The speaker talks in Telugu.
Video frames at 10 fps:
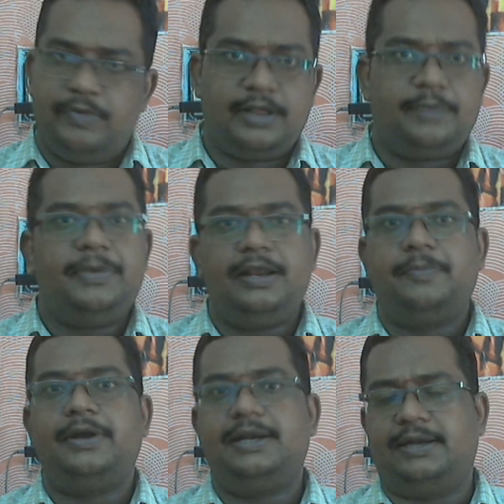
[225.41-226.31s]
వీడికి
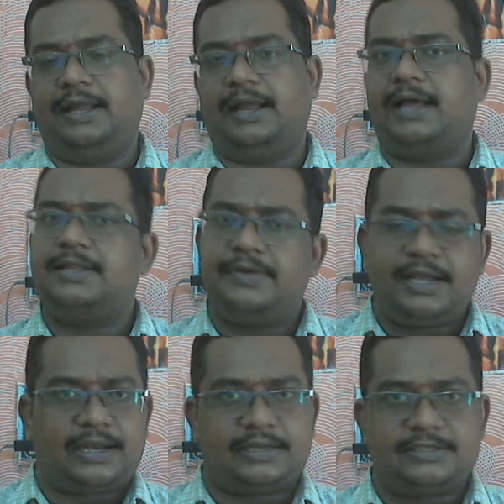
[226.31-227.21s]
మిగిలిపోయినట్టే
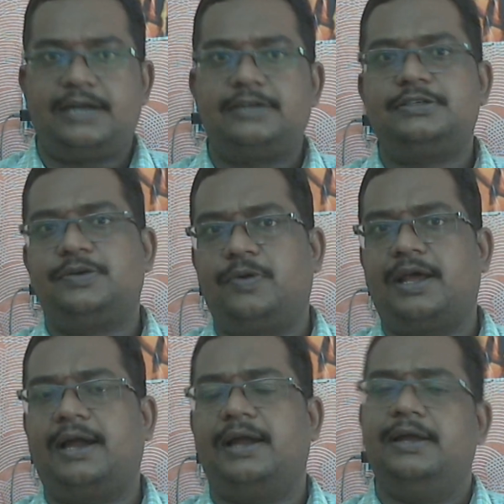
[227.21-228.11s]
అదేవిధంగా రిసార్ట్స్ని
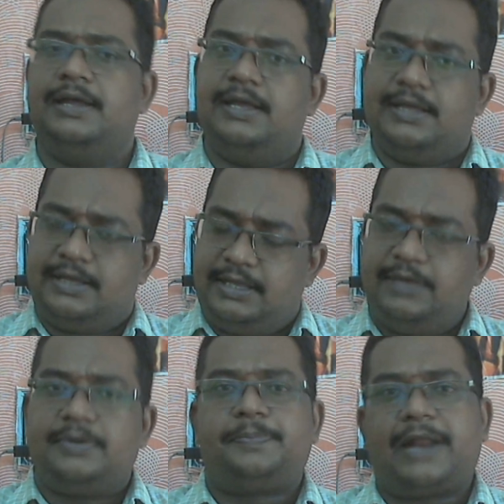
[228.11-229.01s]
కూడా
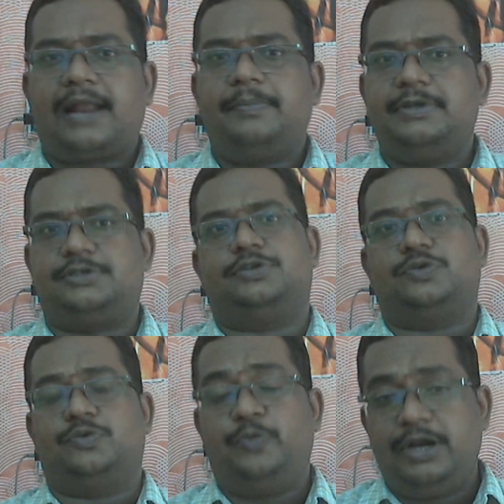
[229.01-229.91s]
ఇవి
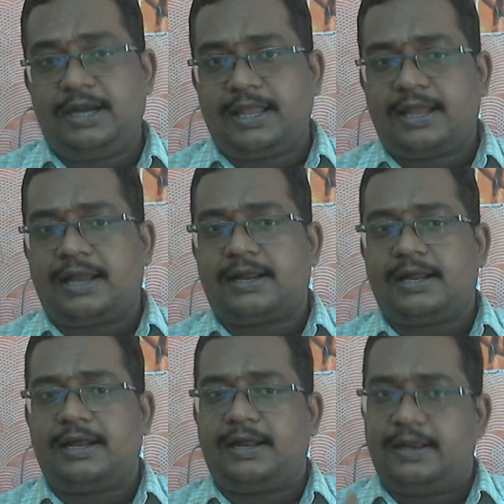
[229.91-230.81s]
ప్రారంభించవచ్చు వీటికి కనుక
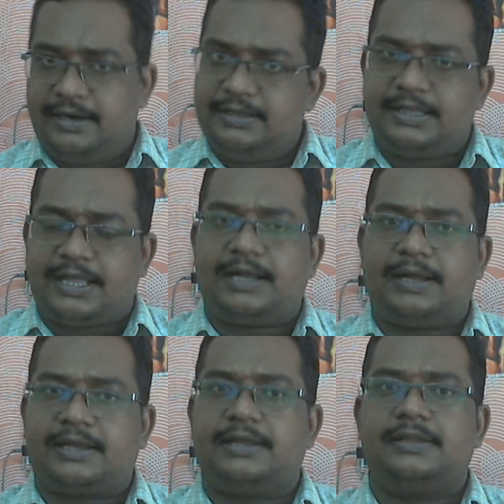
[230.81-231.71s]
ఇందాక
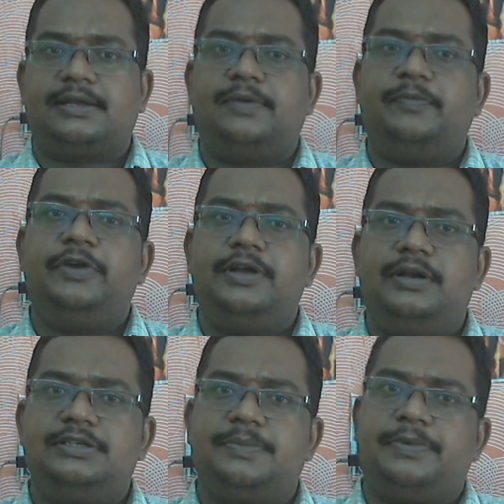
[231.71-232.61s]
కనుక
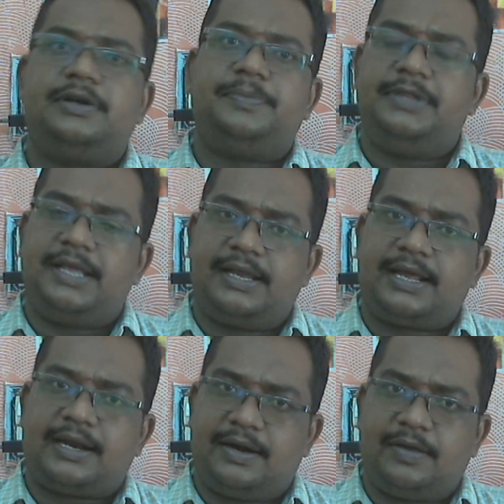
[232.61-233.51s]
వీడియోలో చెప్పినట్టు మీ దగ్గర
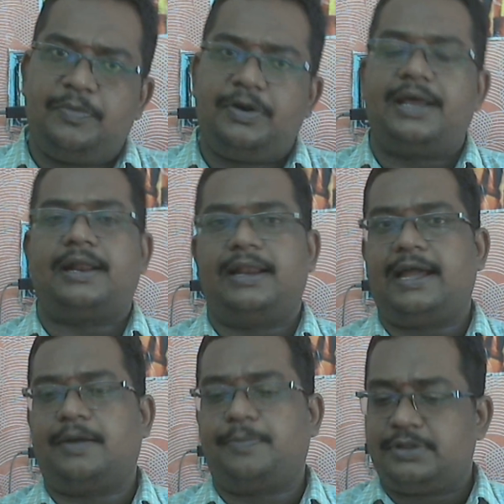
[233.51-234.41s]
కనుక డబ్బులు కనుక
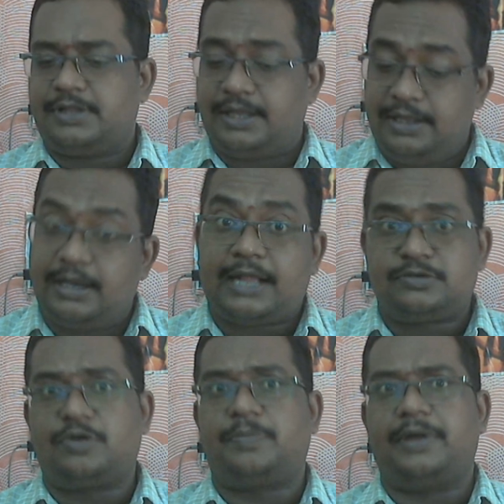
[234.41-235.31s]
లేకపోతే ఈ
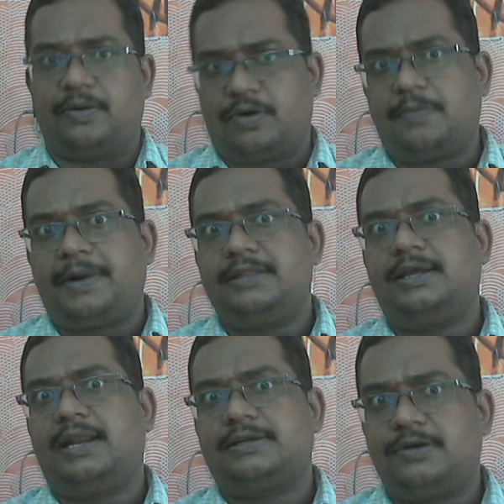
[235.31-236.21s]
లక్ష రూపాయలు ఒక
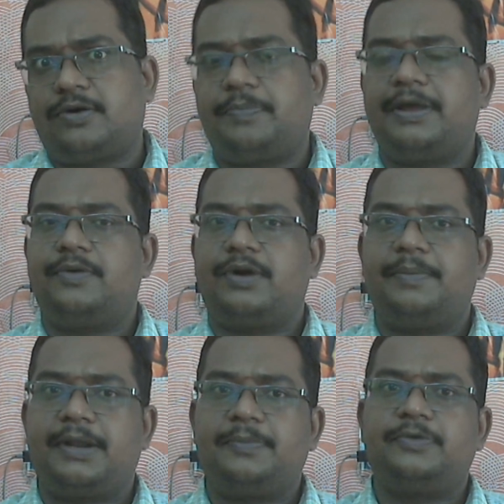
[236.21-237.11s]
పాతిక లక్షల రూపాయలు కూడా
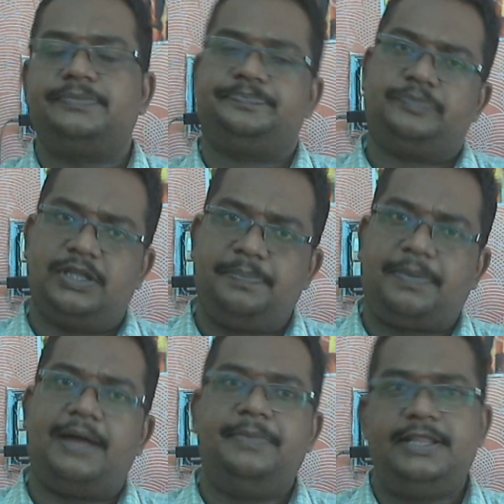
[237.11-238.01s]
మనము
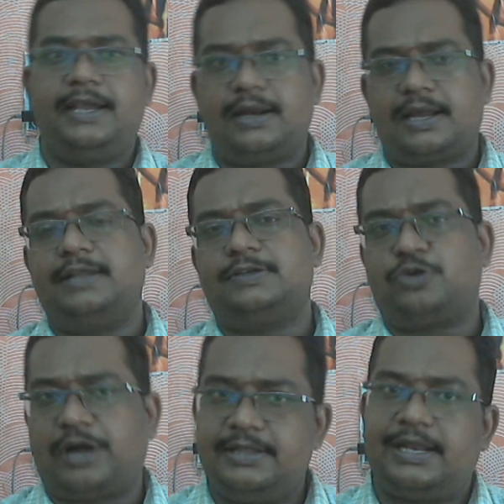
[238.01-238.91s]
మీ దగ్గర కనీసం
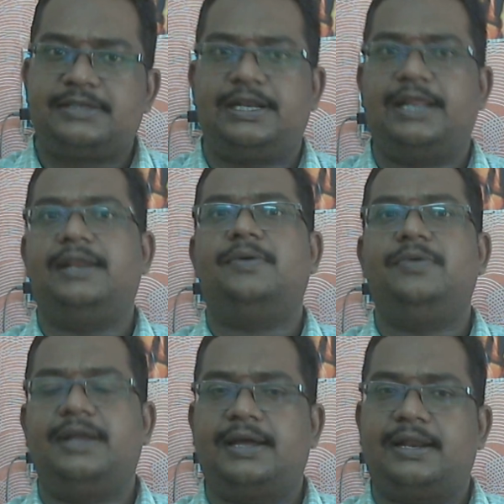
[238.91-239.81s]
ఒక ఐదు లక్షలైనా
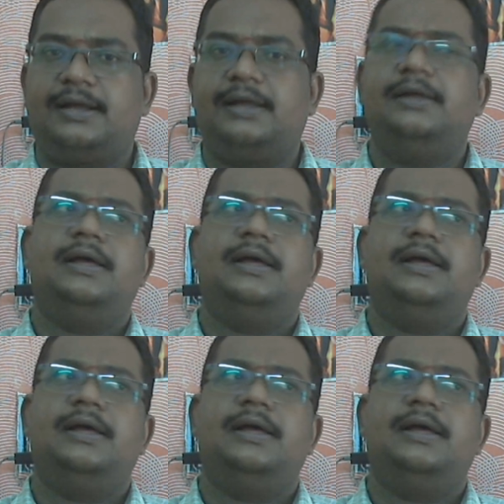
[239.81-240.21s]
ఉంటే కనుక